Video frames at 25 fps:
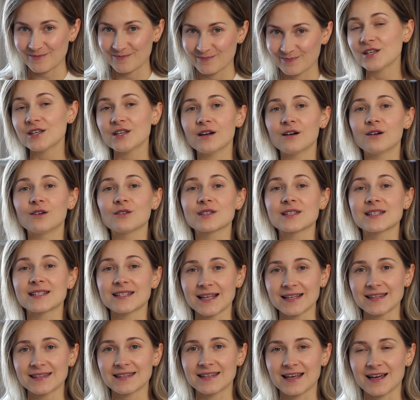I
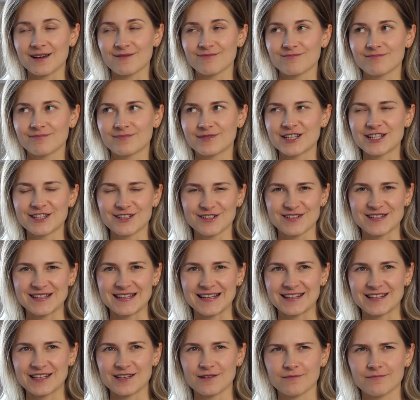ostatnia,
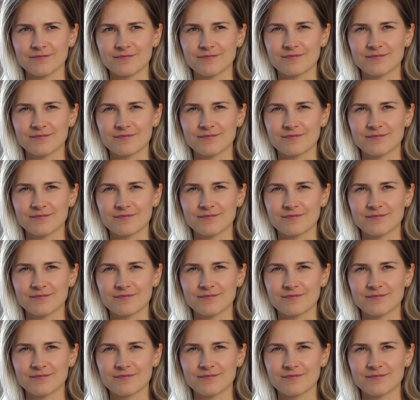przedostatnia,